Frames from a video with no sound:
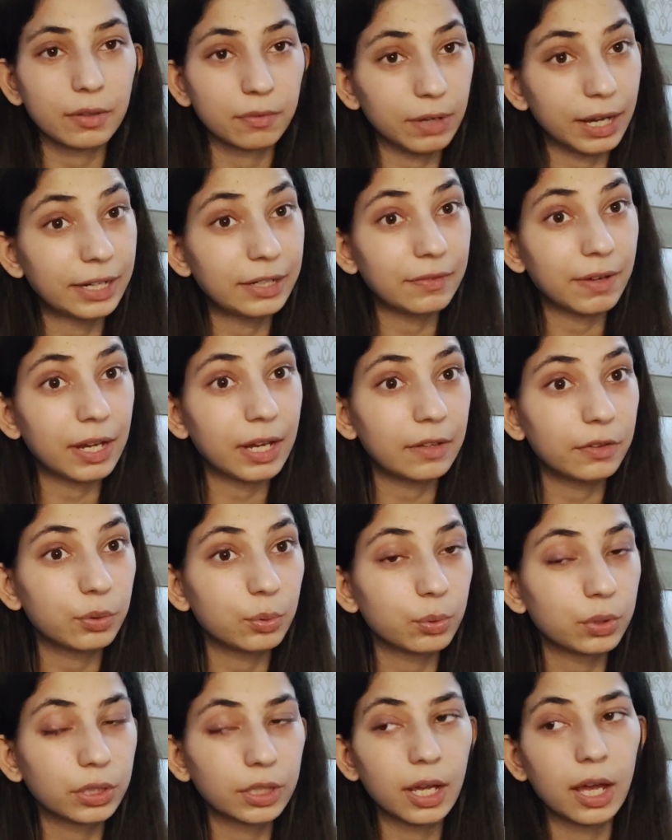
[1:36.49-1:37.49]
वाइट वाला
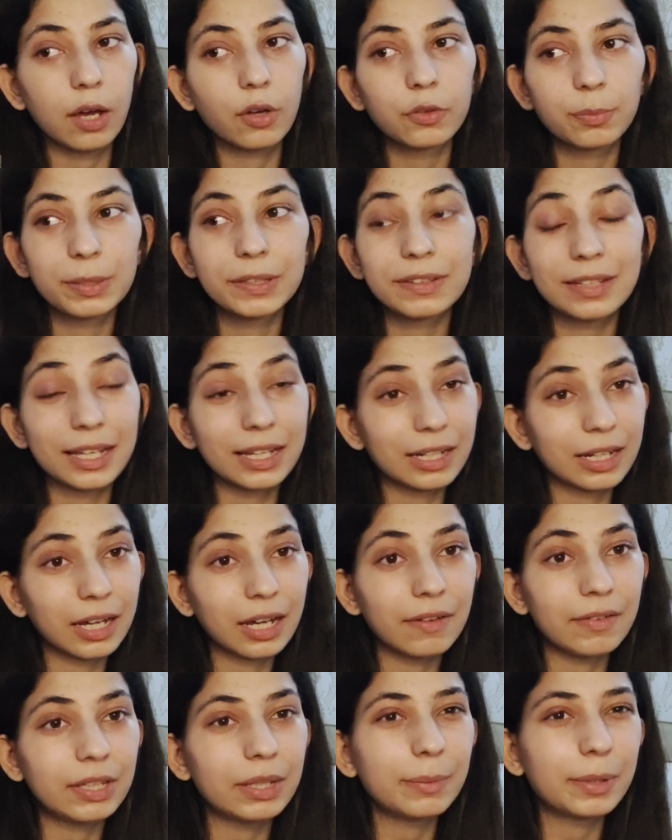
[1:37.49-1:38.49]
सूट था उसमें स्टेन
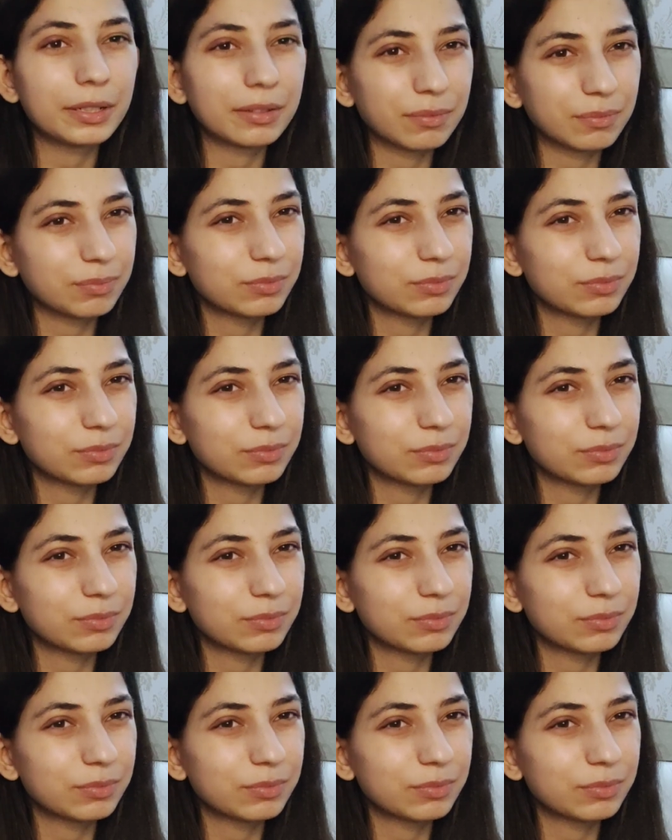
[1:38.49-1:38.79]
लगा हुआ था बट